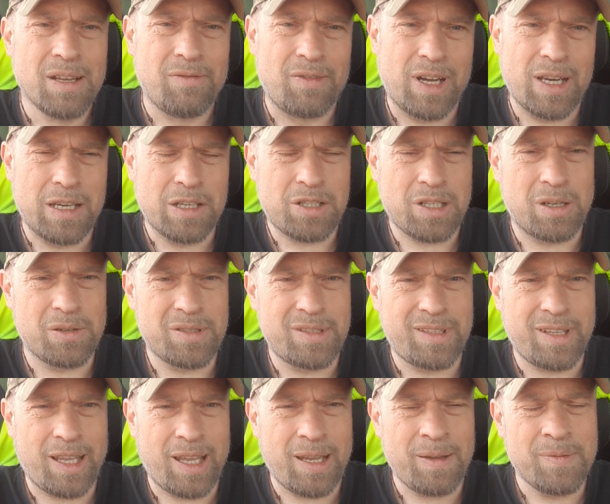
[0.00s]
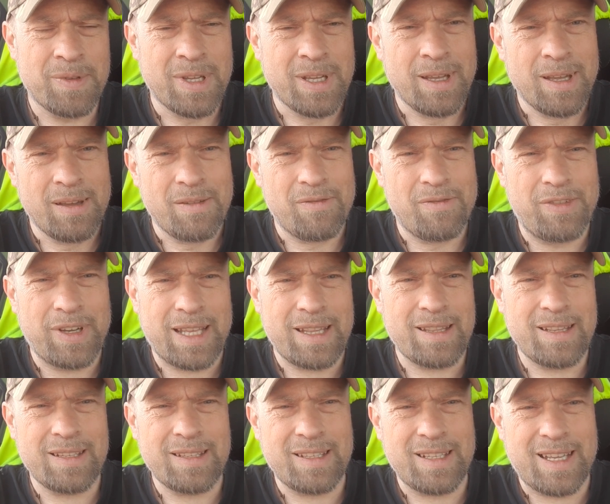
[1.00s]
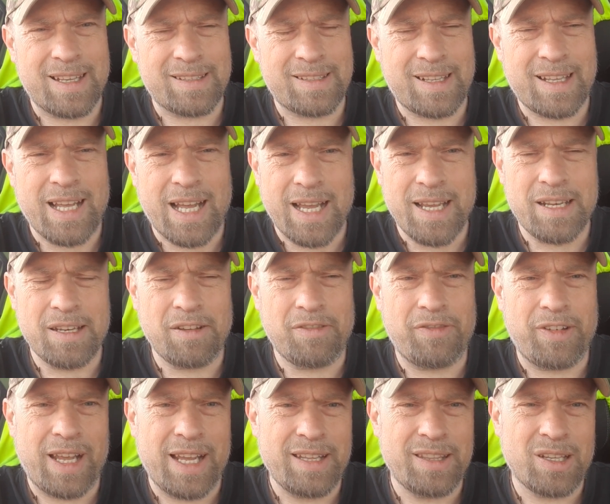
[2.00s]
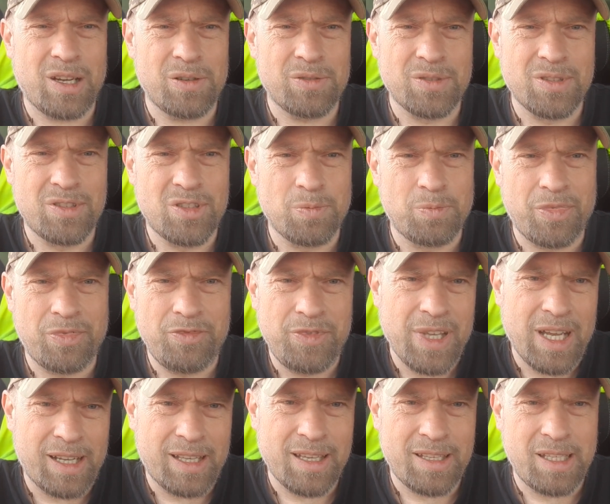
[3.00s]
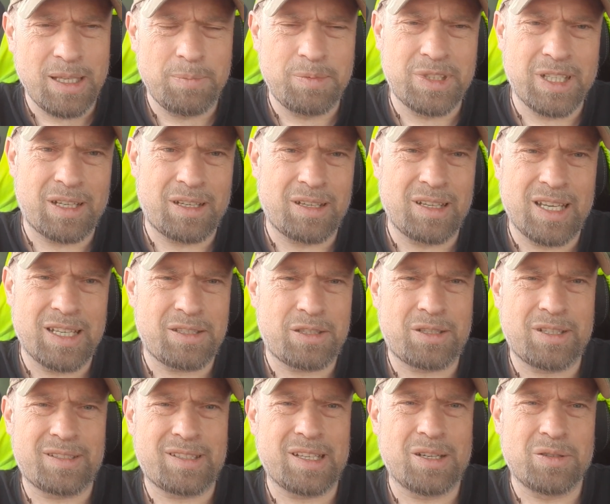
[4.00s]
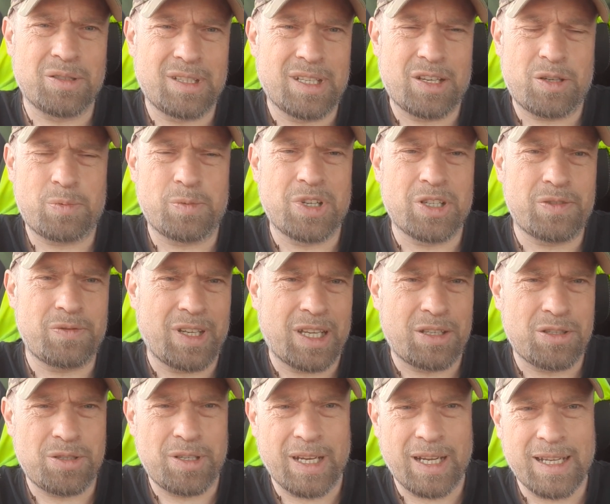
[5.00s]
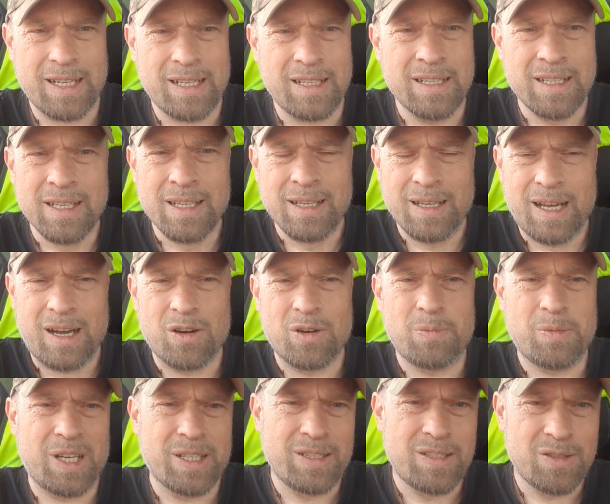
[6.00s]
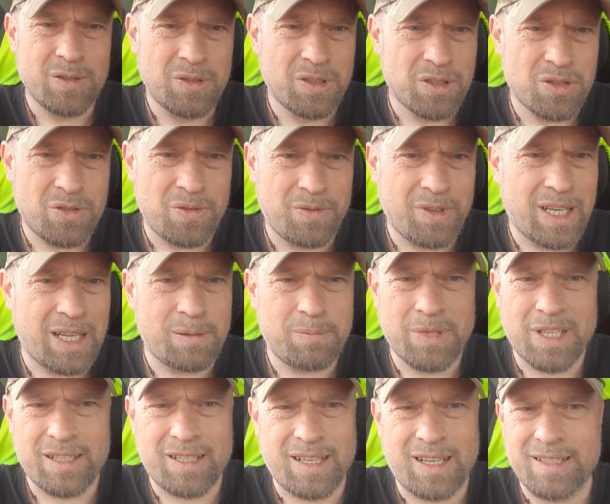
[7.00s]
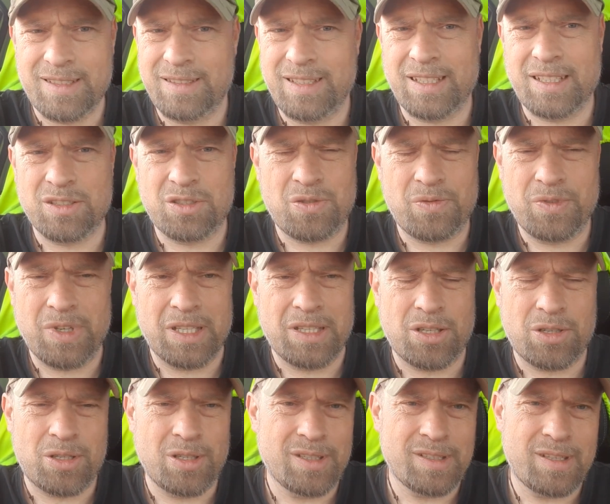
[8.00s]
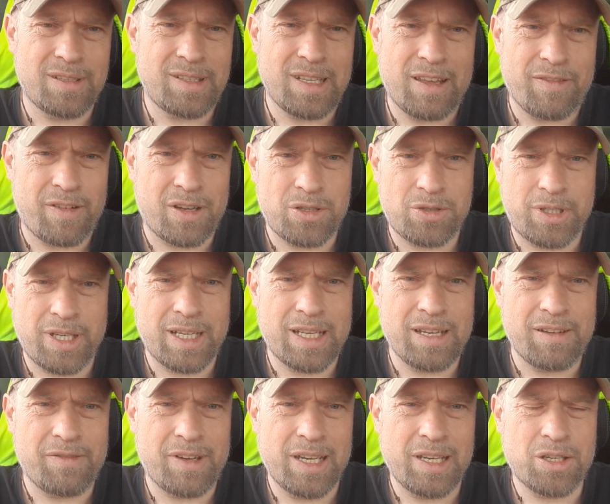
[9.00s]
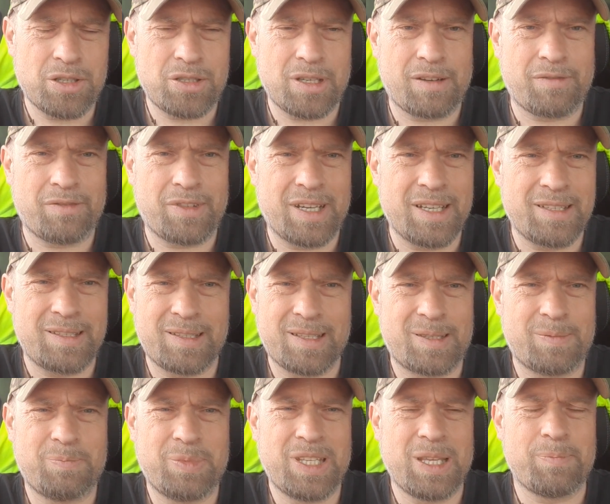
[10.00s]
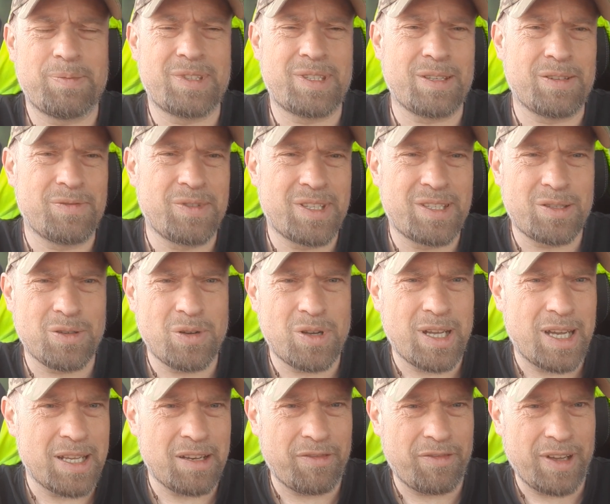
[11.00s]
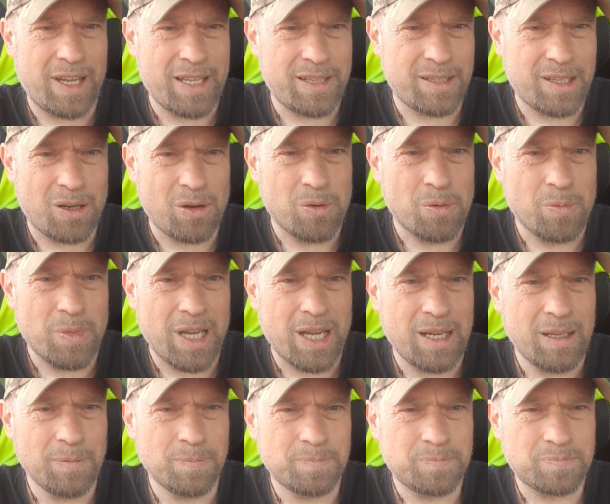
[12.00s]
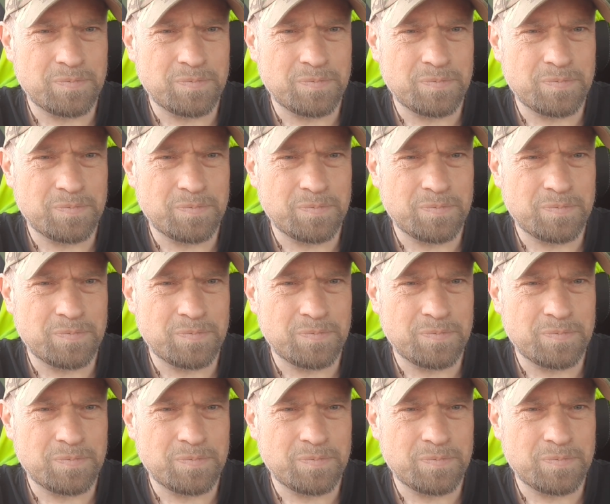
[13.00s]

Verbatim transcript: weil ich auch sehe, wenn es keine Veränderung zu bewirken gibt, dann lasse ich das auch. Lass mein Schwert stecken, auch mein Zungenschwert, mein geistiges Schwert. Ich lasse es einfach stecken, weil ich dann weiß, es gibt sowieso keine Veränderung mehr.